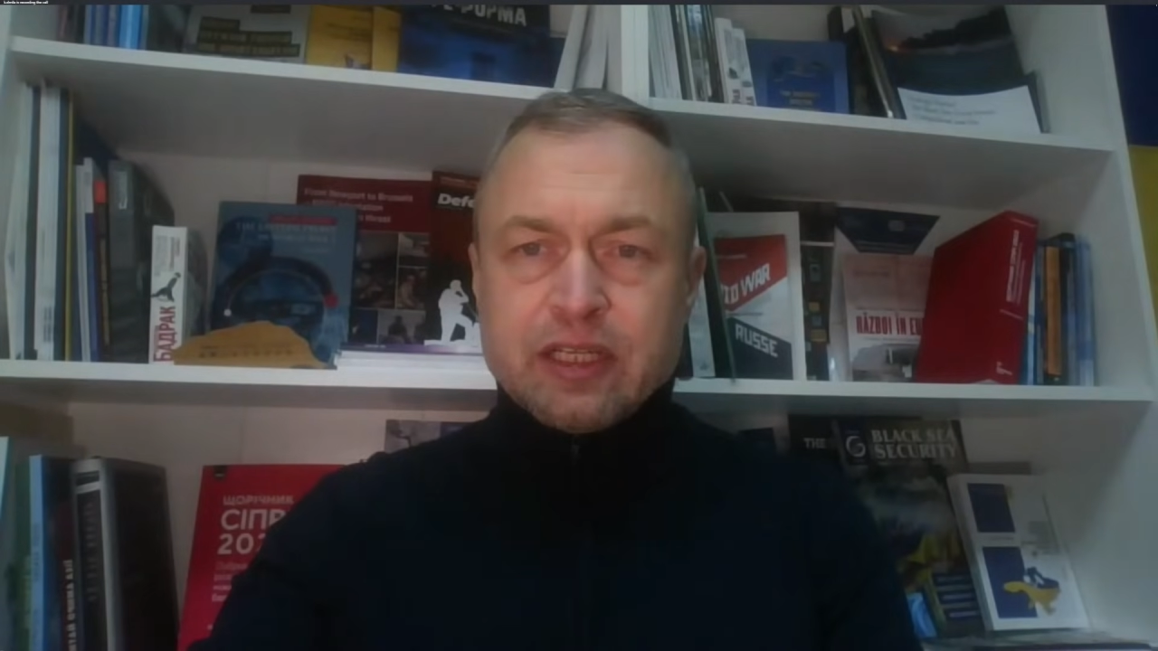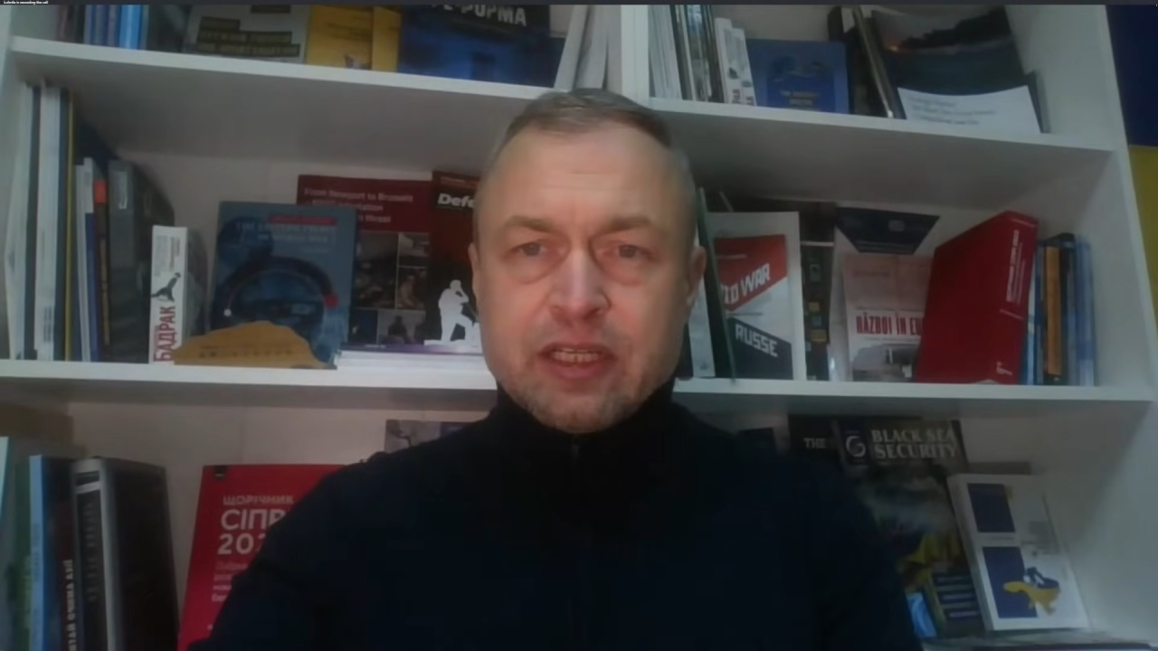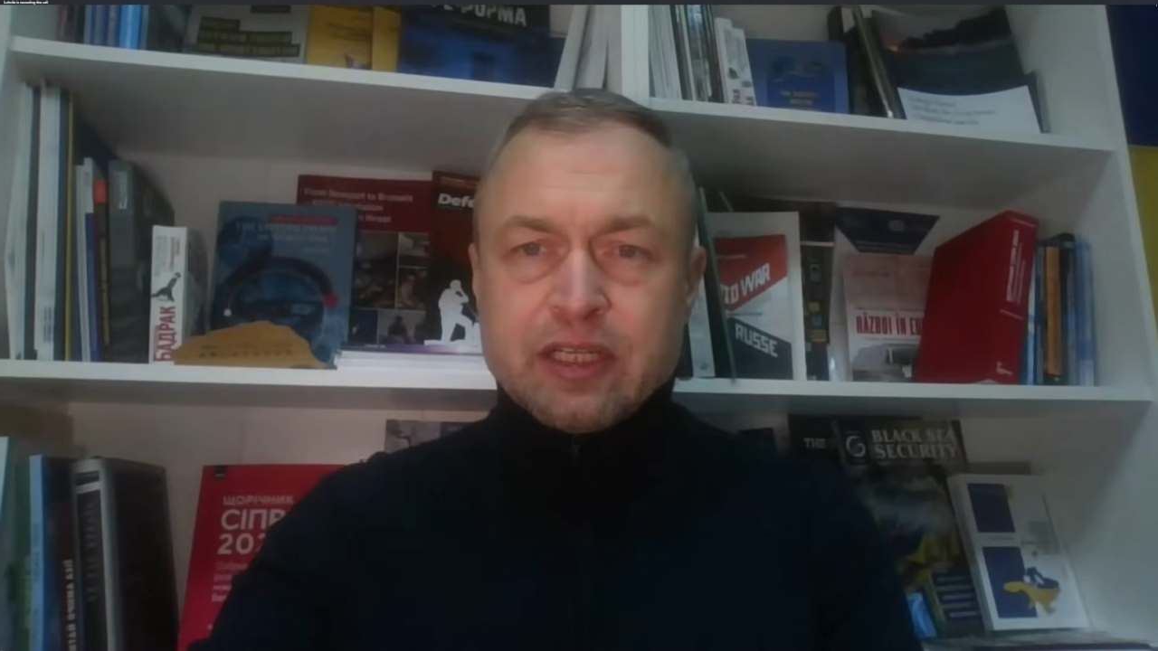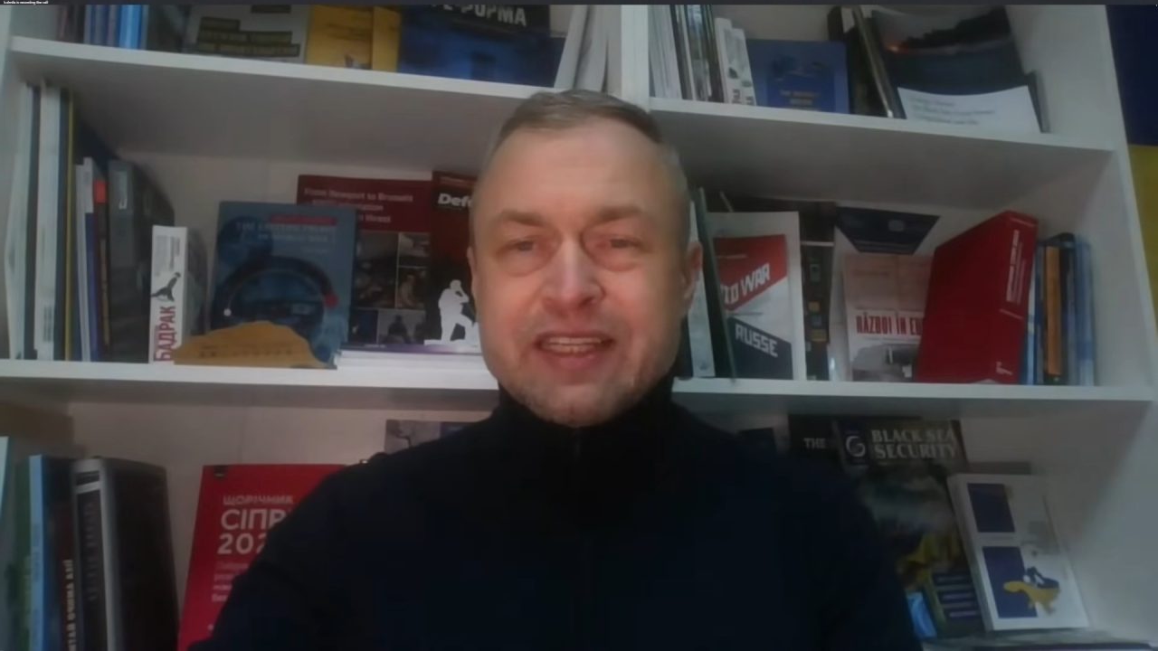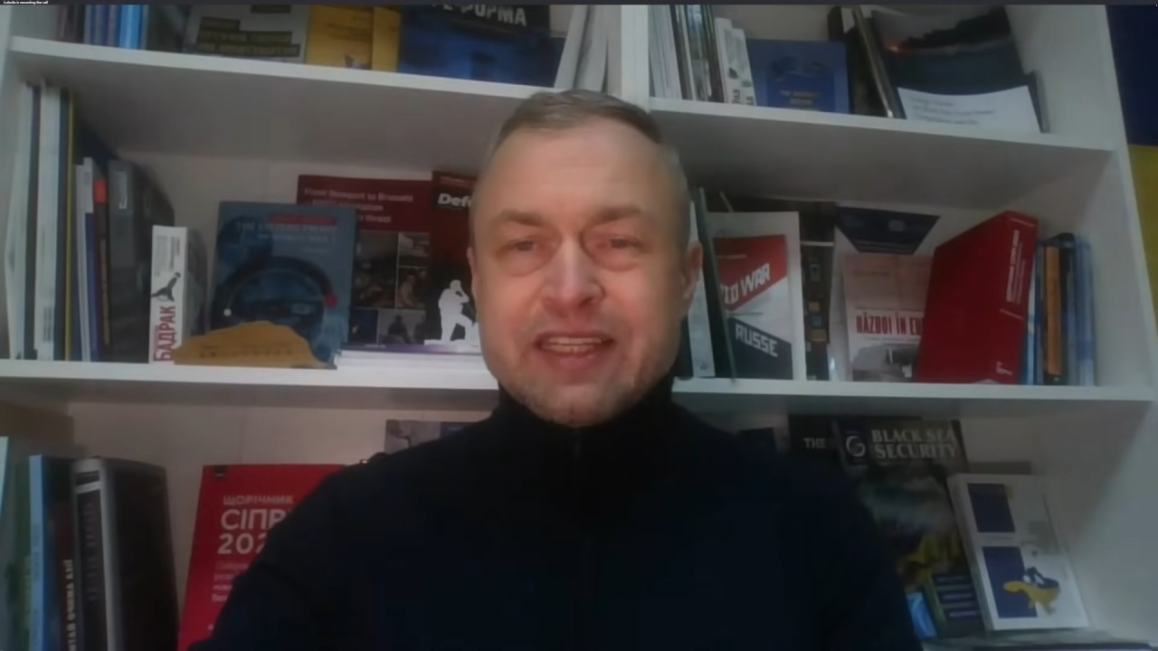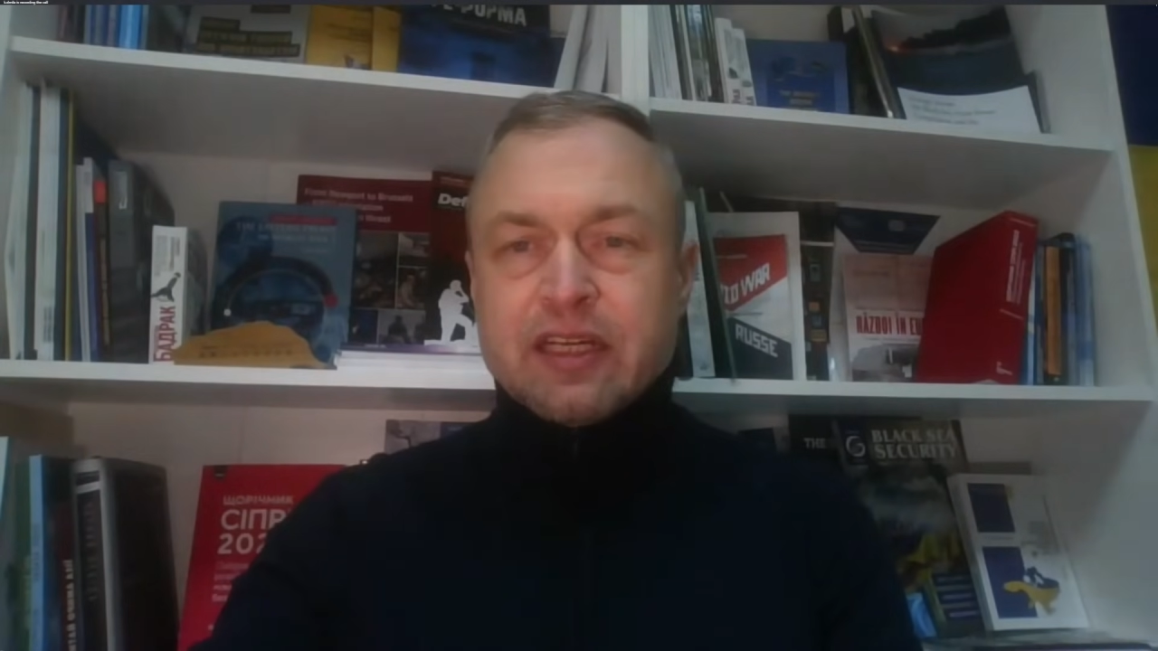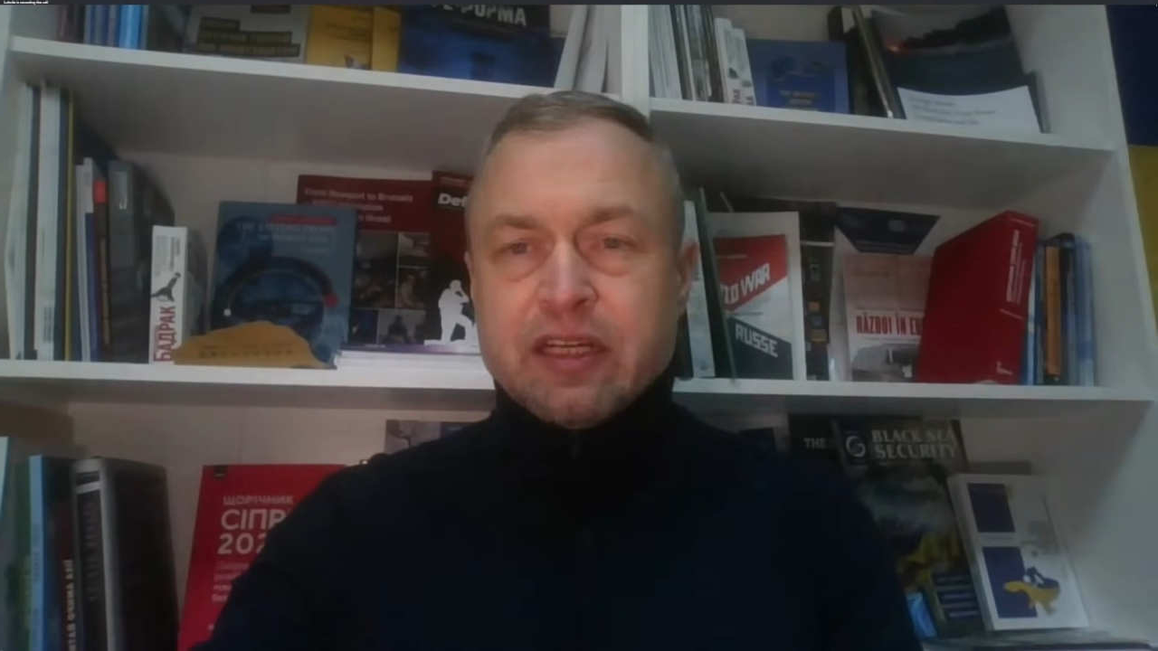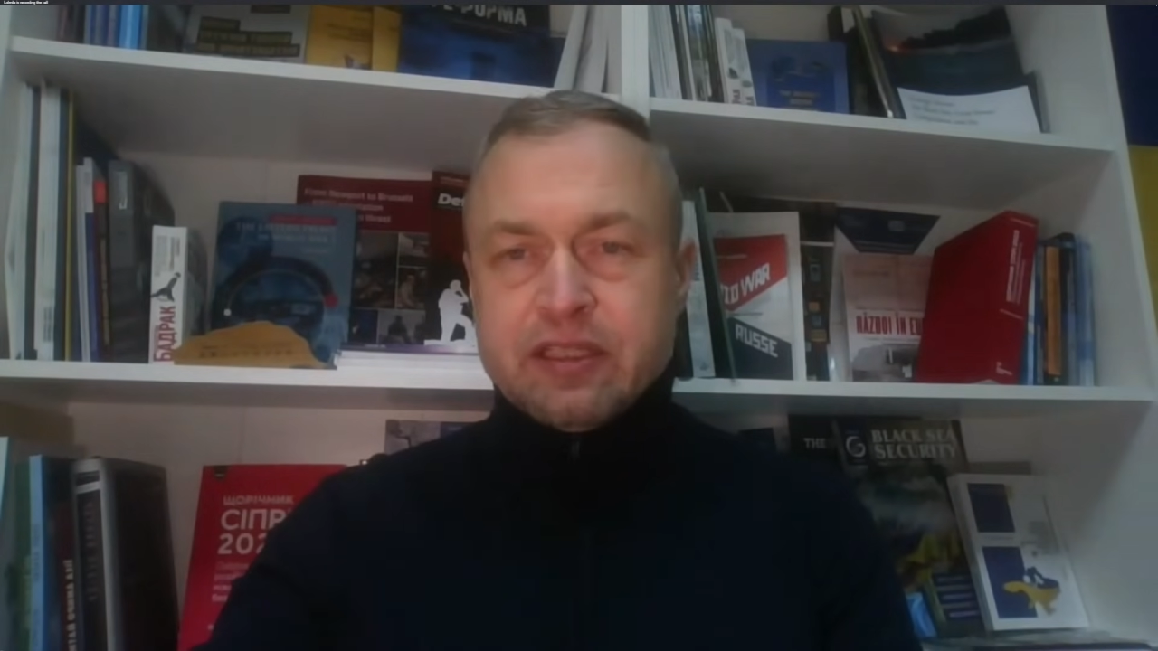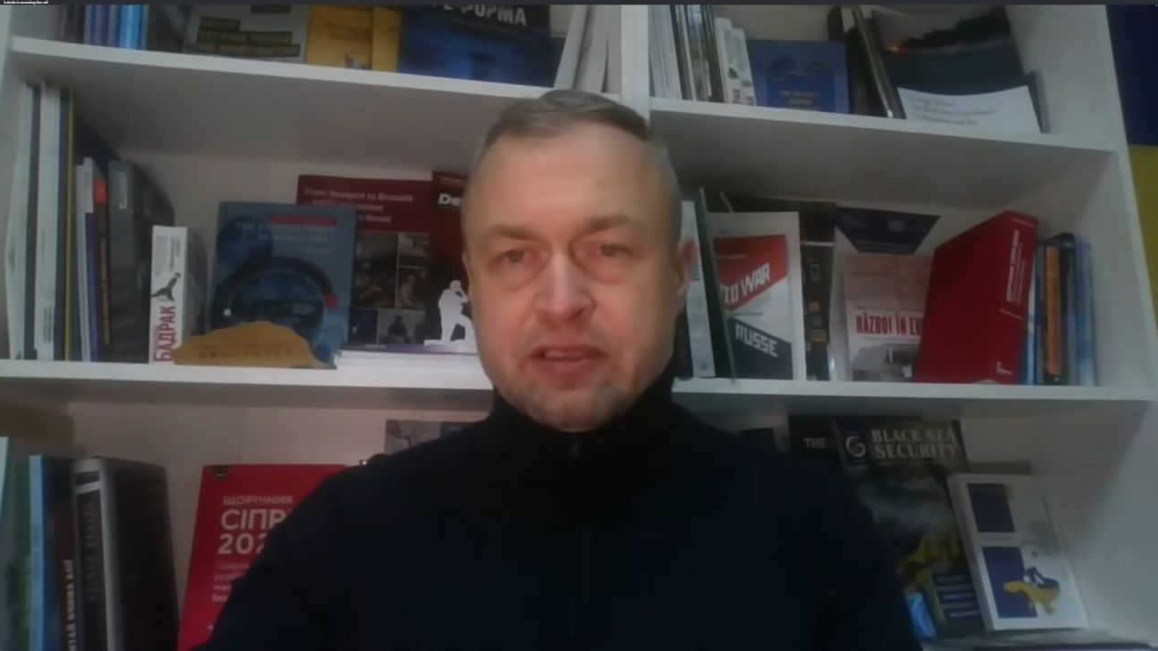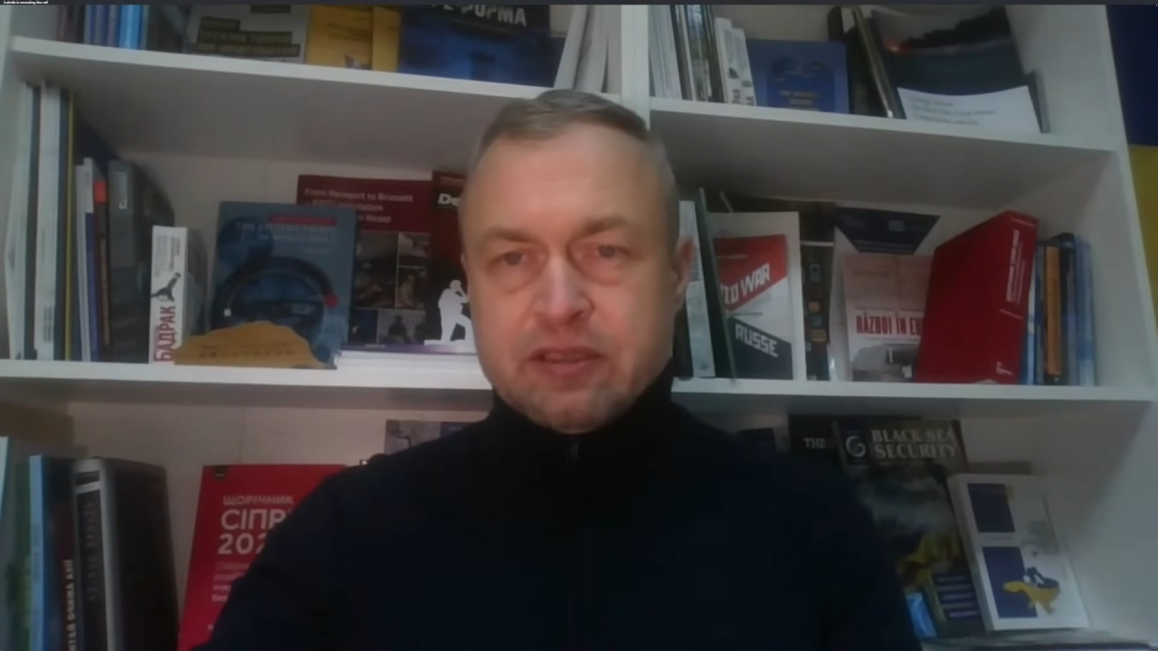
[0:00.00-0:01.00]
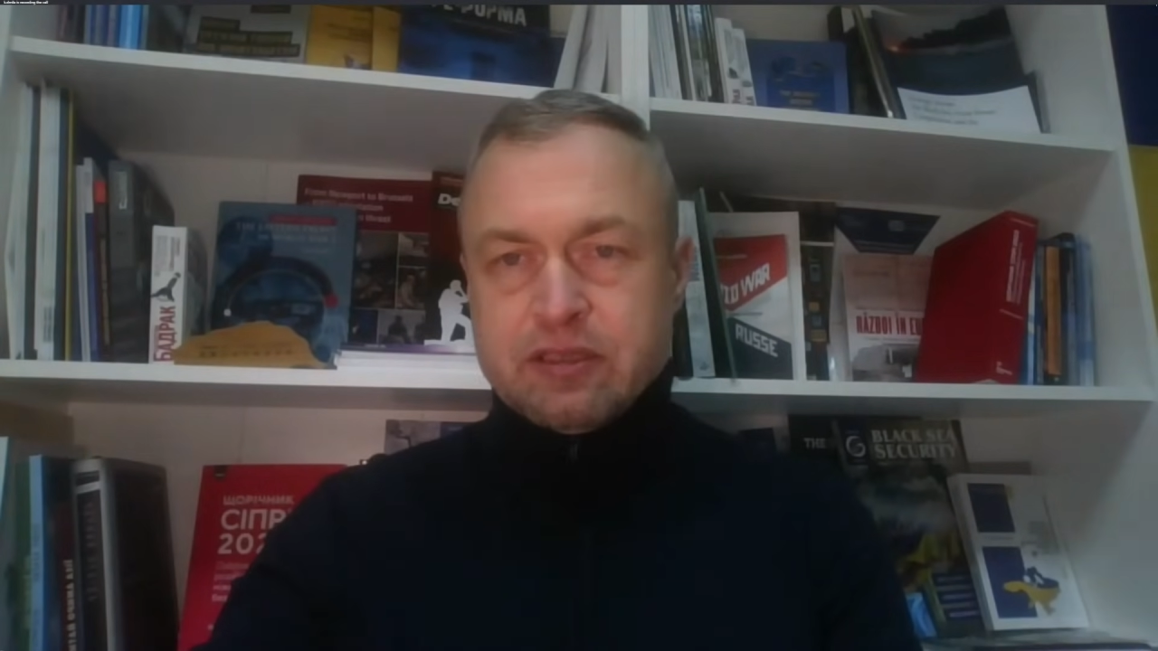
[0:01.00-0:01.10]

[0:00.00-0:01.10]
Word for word: которые хотят как